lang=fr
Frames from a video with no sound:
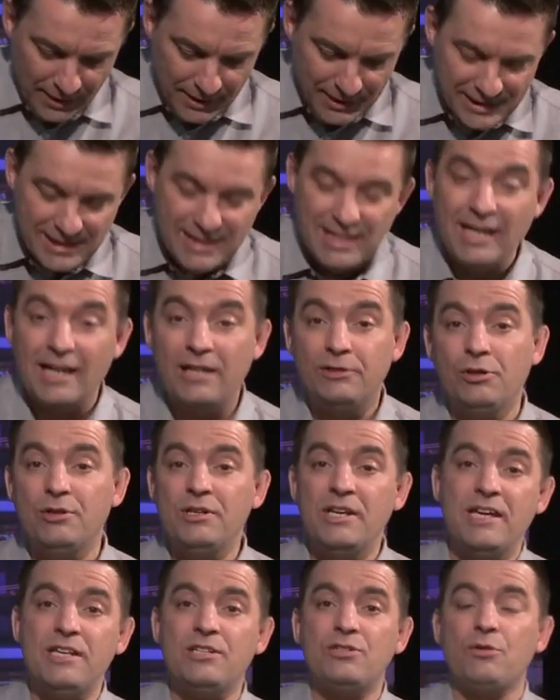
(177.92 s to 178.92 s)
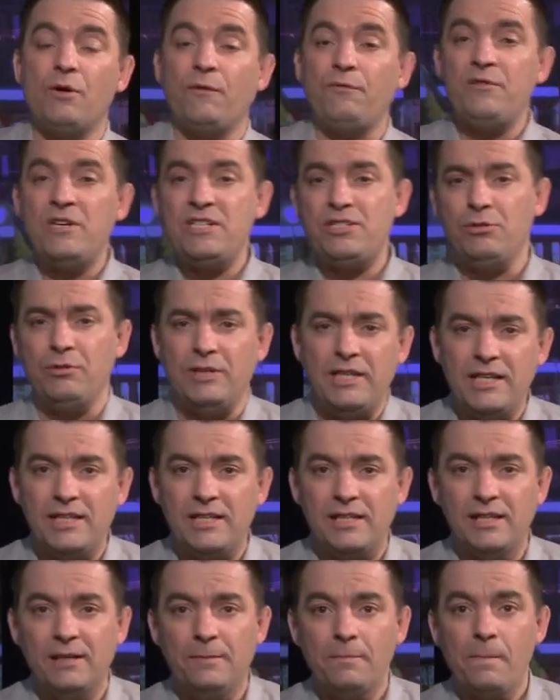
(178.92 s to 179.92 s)
qu'il a donné son Fils
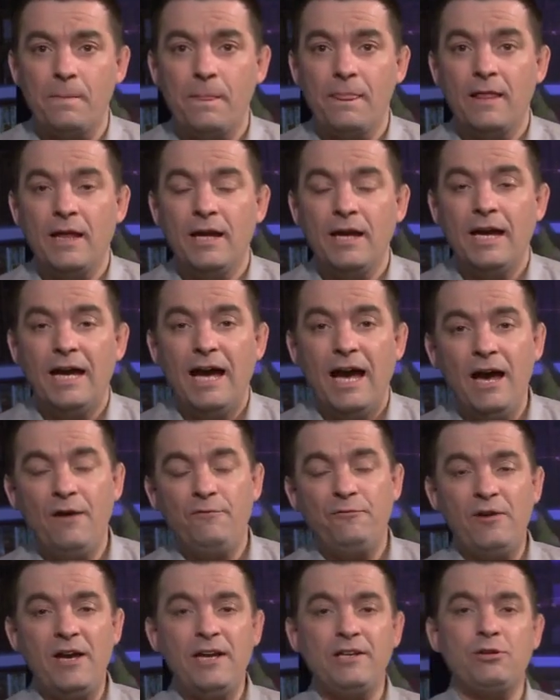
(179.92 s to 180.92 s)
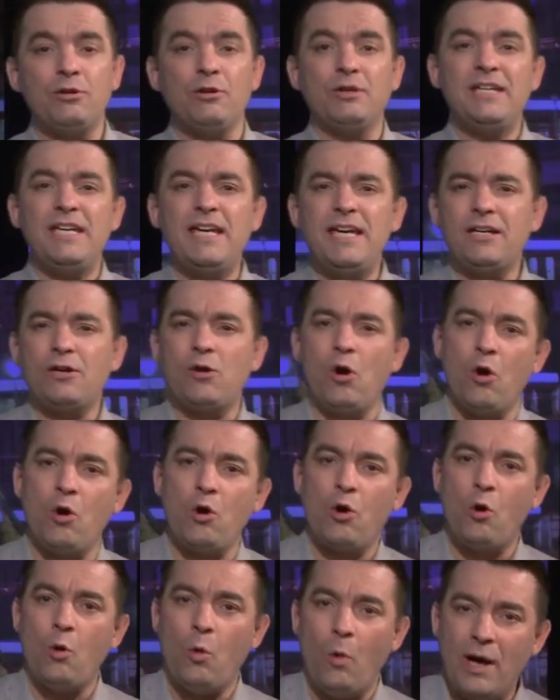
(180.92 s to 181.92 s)
unique, afin que quiconque
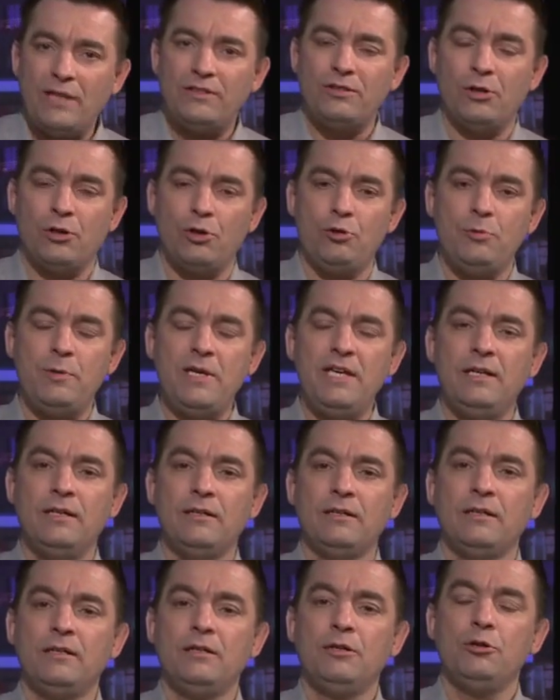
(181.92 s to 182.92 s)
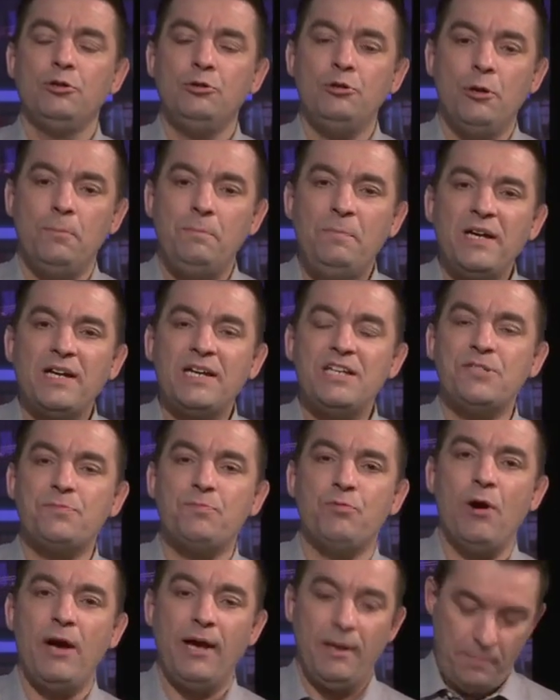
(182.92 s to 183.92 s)
croit en lui ne périsse
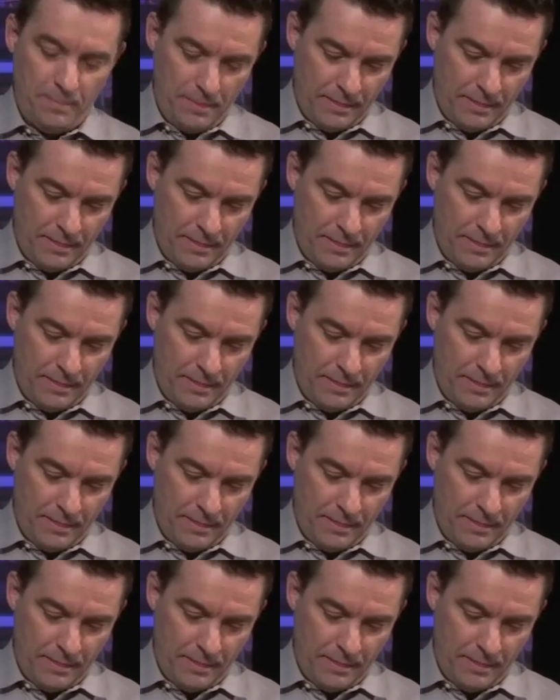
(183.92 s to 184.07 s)
point,